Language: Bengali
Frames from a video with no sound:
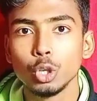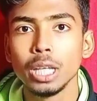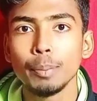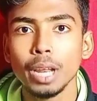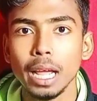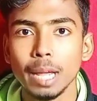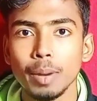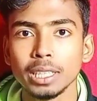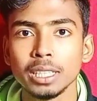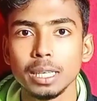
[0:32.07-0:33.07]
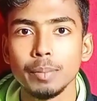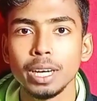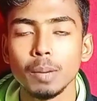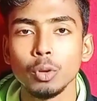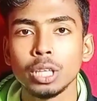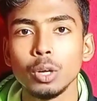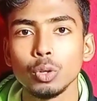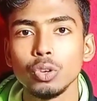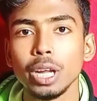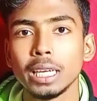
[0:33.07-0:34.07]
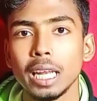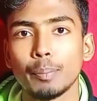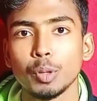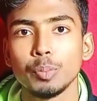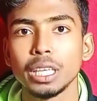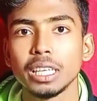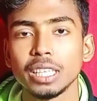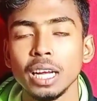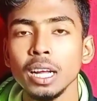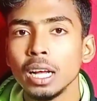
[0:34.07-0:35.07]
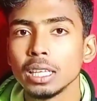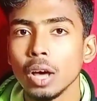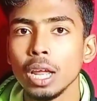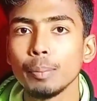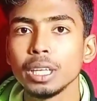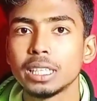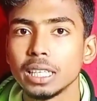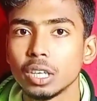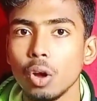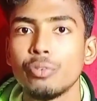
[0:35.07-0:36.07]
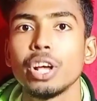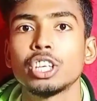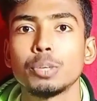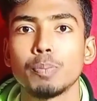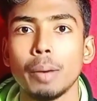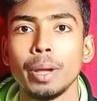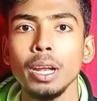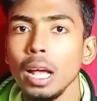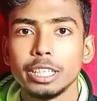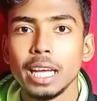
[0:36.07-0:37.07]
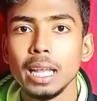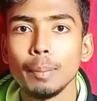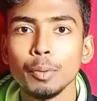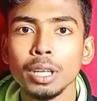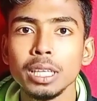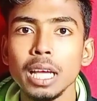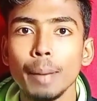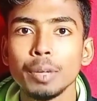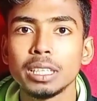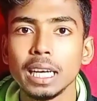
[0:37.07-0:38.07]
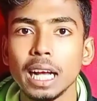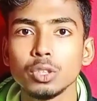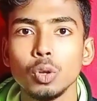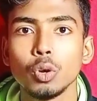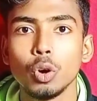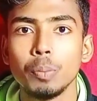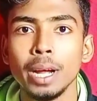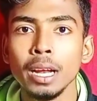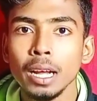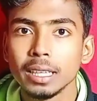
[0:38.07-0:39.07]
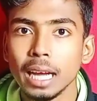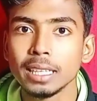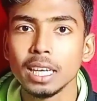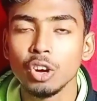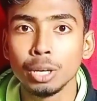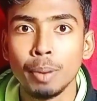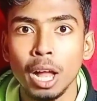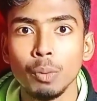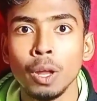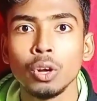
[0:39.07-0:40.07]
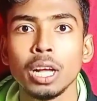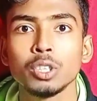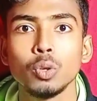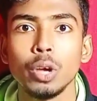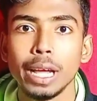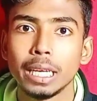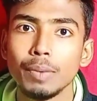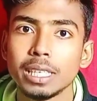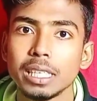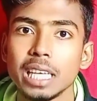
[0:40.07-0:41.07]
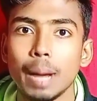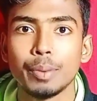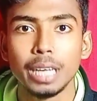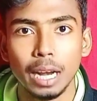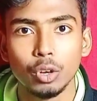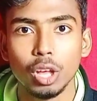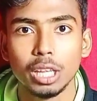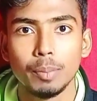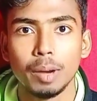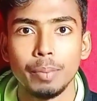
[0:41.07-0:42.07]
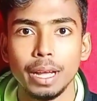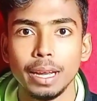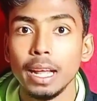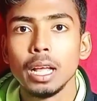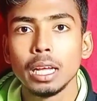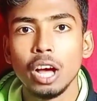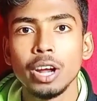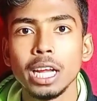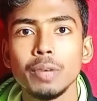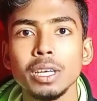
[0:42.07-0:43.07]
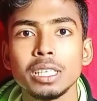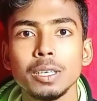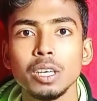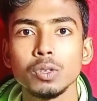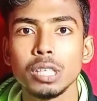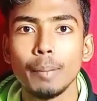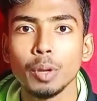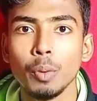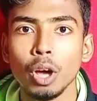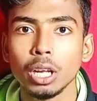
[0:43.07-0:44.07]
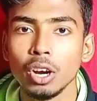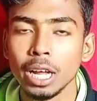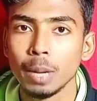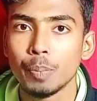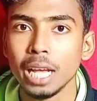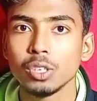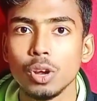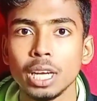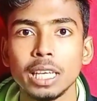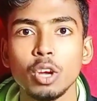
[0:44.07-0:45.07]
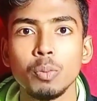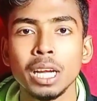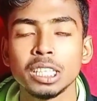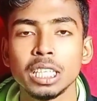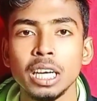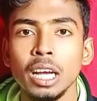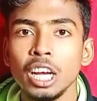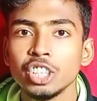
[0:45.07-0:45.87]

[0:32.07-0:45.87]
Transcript: যদি আপনারা এই বাজার সেগমেন্টের মধ্যে নতুন একটি ল্যাপটপ নিতে চান তাহলে আপনি যে যে কনফিগারেশন পাবেন সেই ল্যাপটপটি দিয়ে আপনি যে কাজগুলো করবেন তার থেকে অনেক ভালো ভালো কাজগুলো এই ডিভাইসটি দিয়ে আপনি রান করাতে পারবেন কারণ এই ডিভাইসটি ইউজ ল্যাপটপ হওয়ার কারণে এর প্রাইস অনেকটাই কমে আসছে